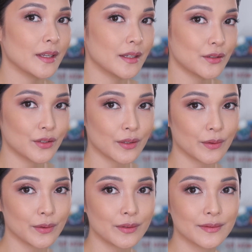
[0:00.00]
Ayan siya.
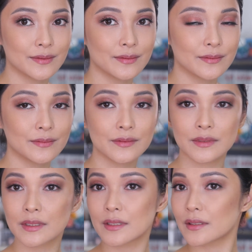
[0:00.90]
Oh.
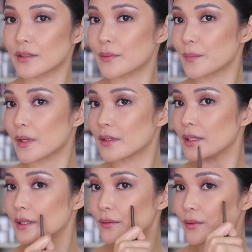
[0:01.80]
Compare
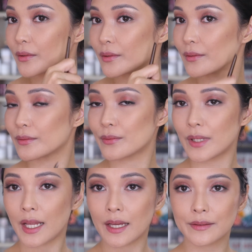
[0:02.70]
dito.
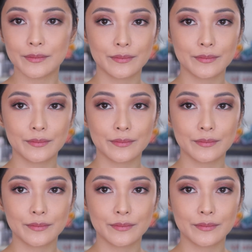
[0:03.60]
Wala.